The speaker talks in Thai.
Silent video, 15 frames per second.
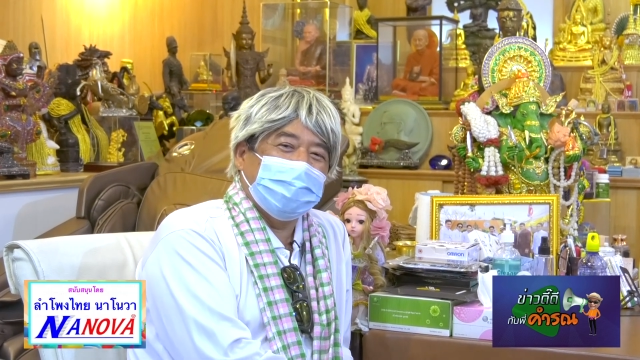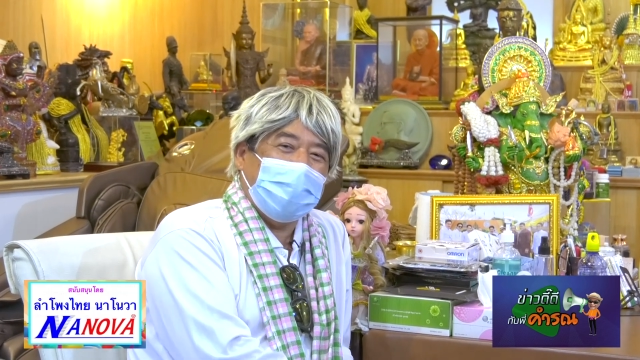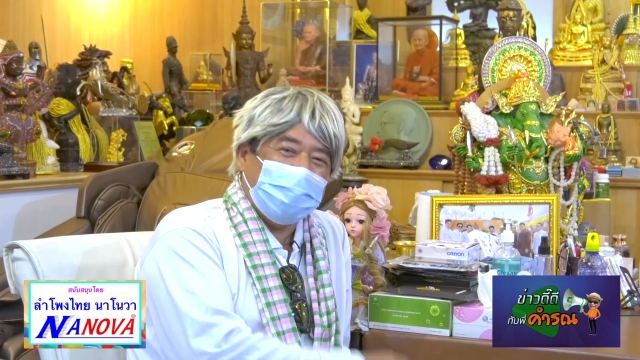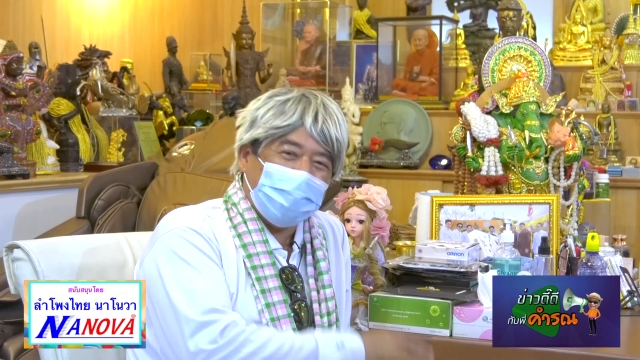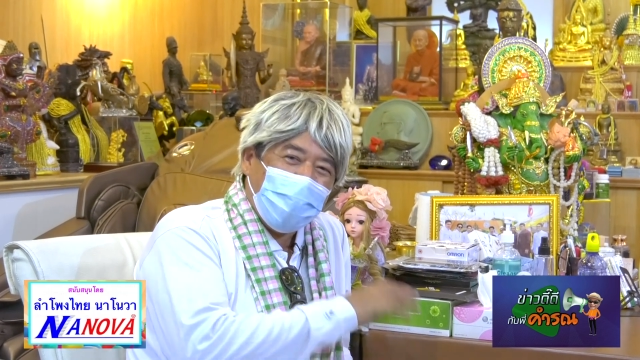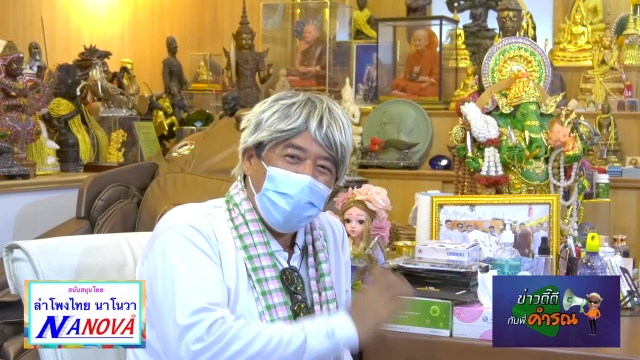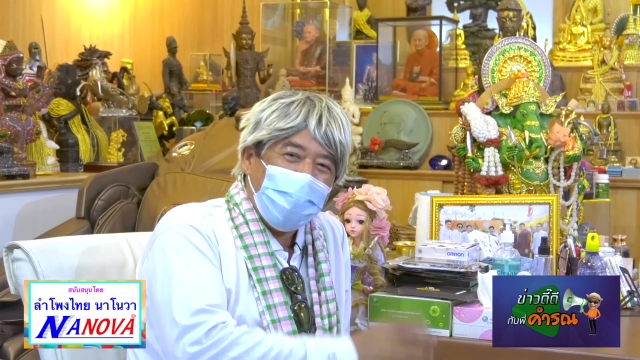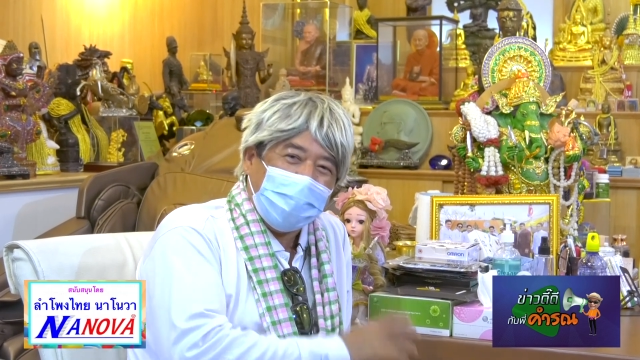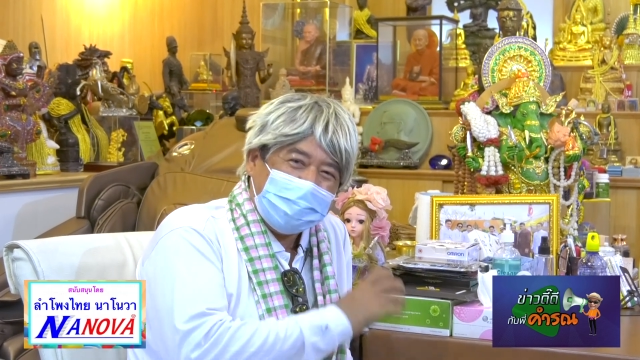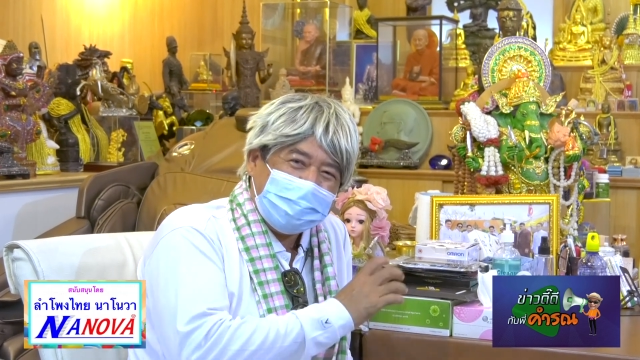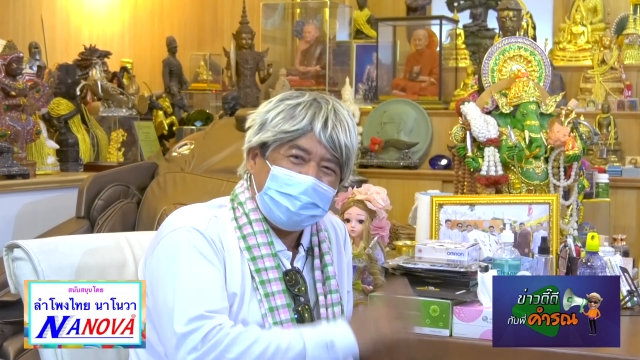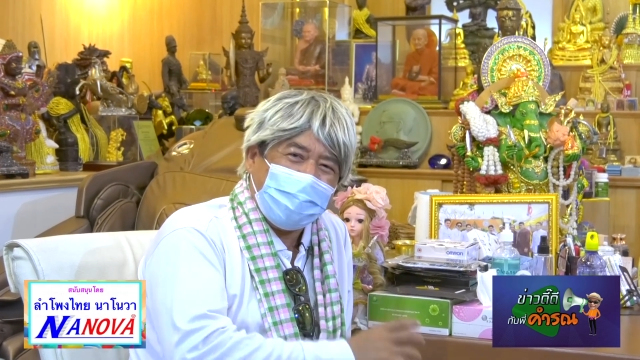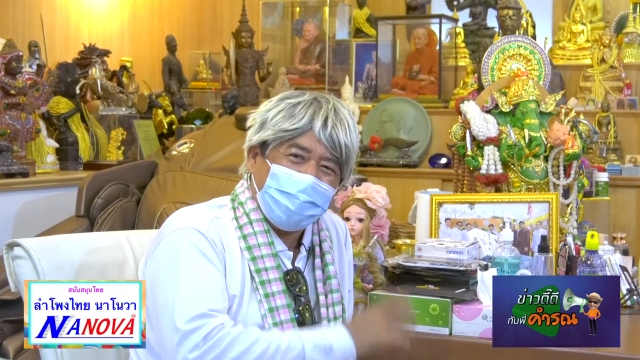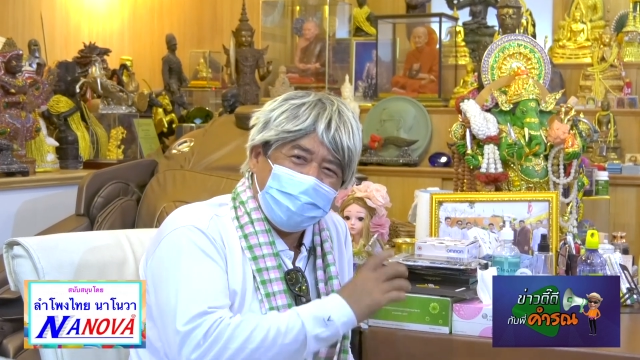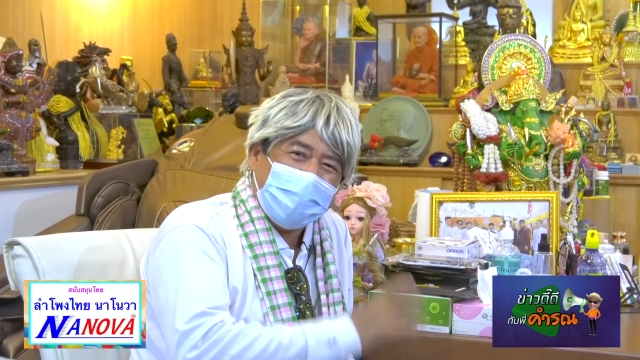ท่านต้องหวน
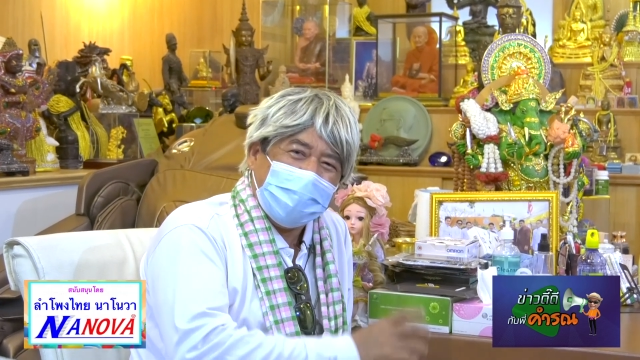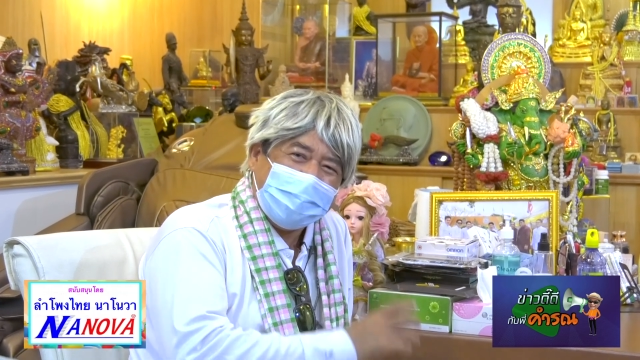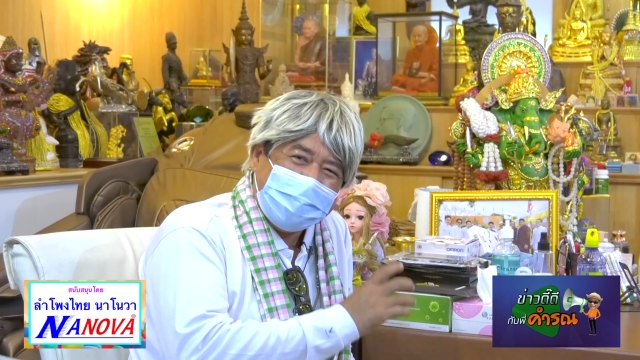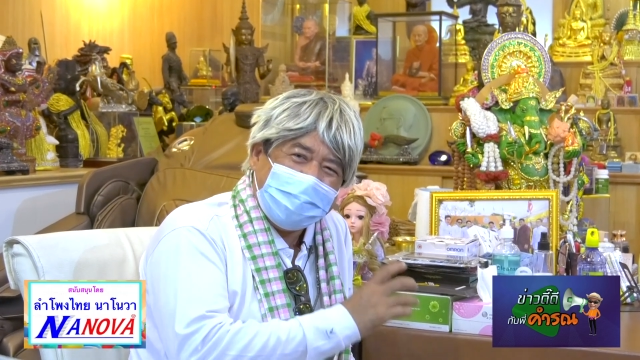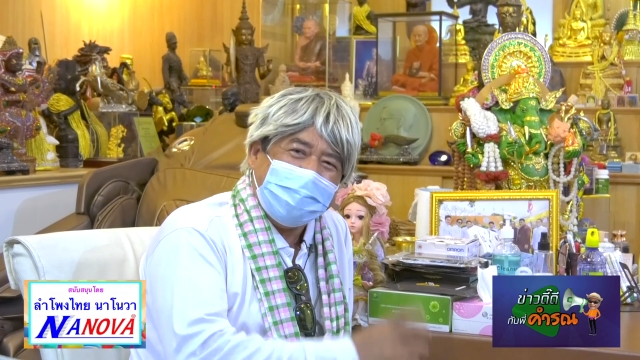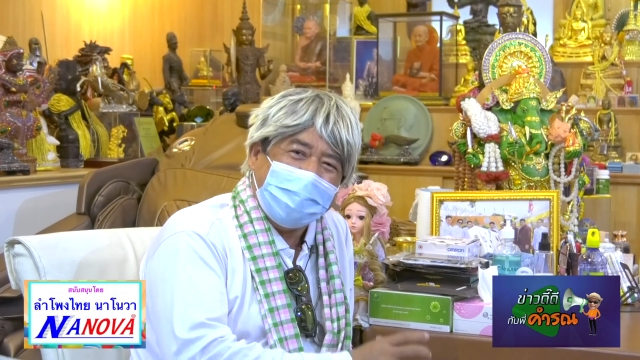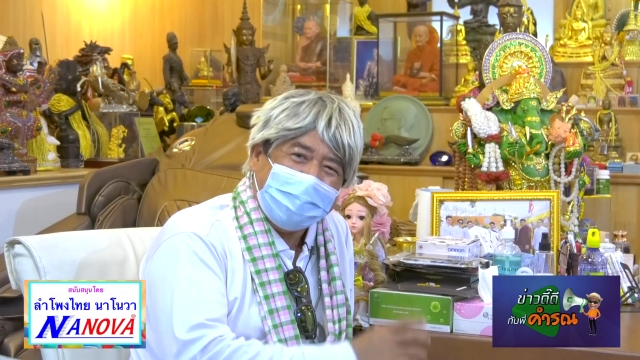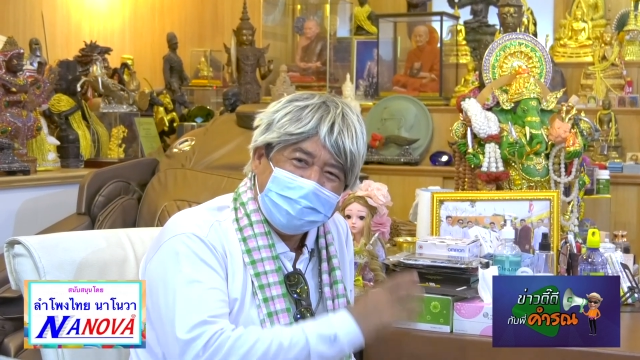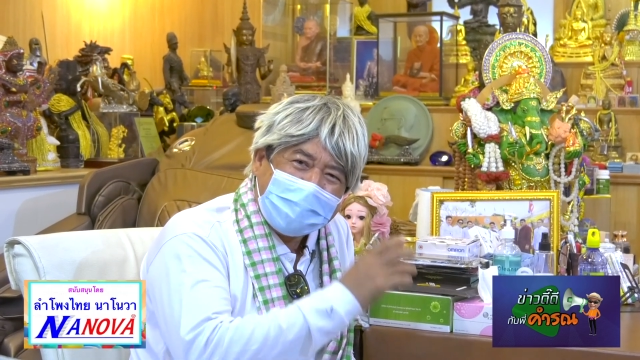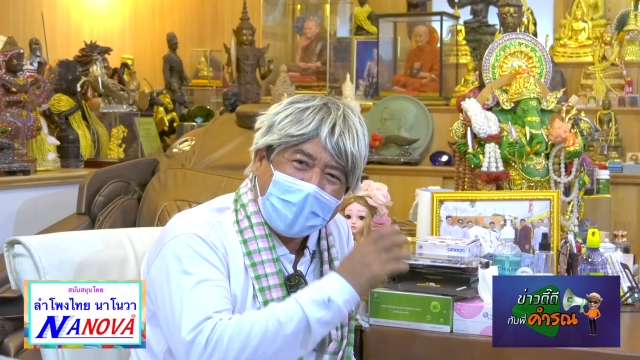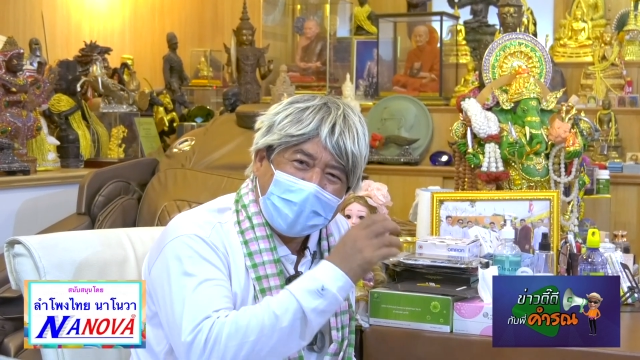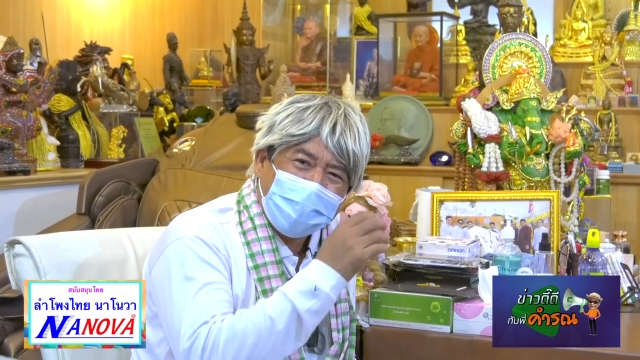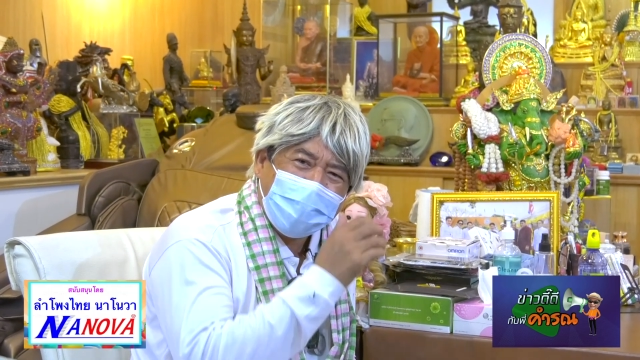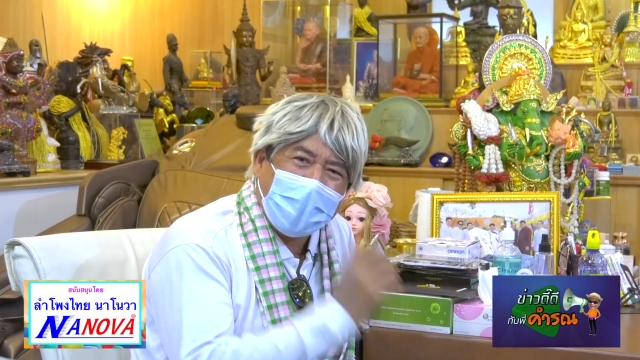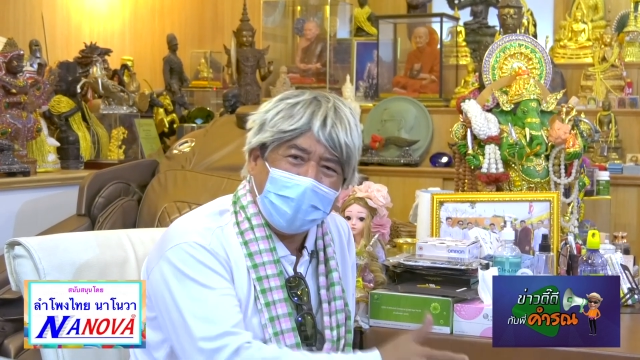กลับมาเขียน
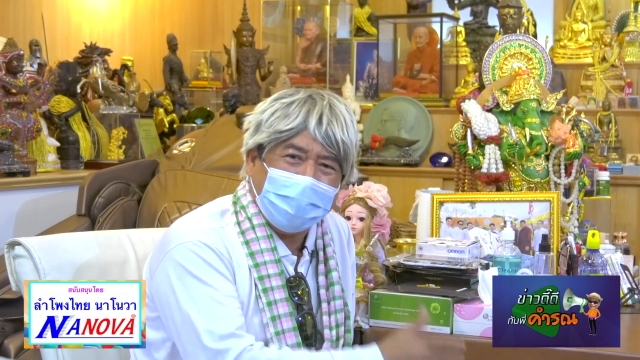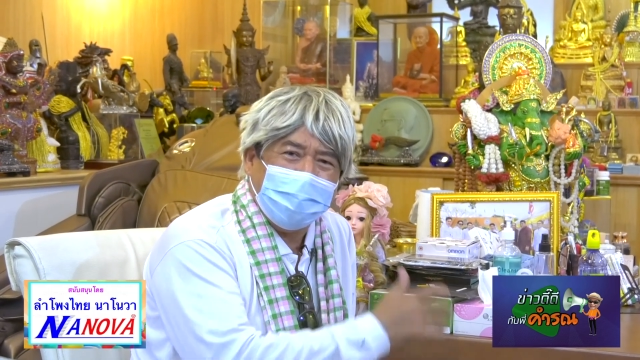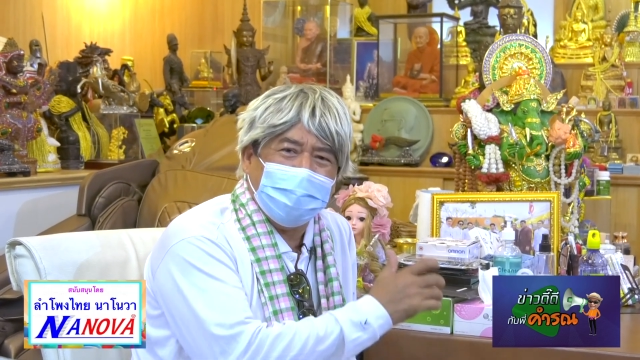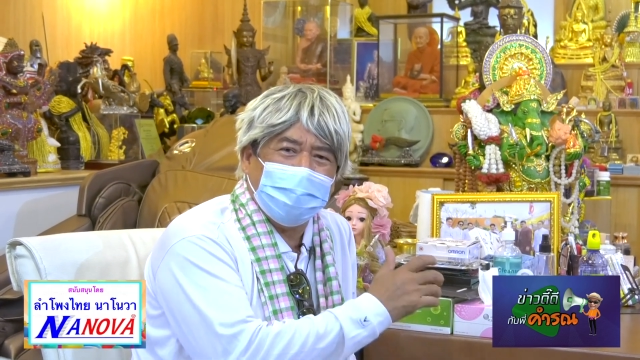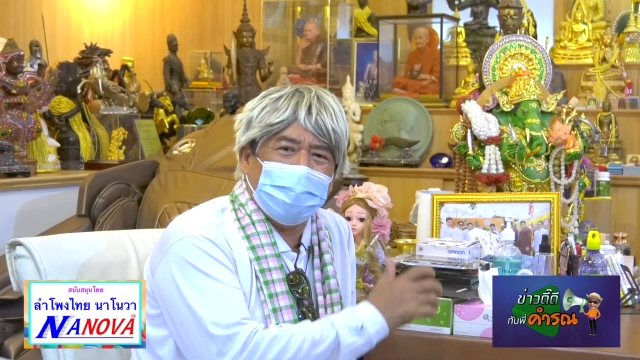ยันใหม่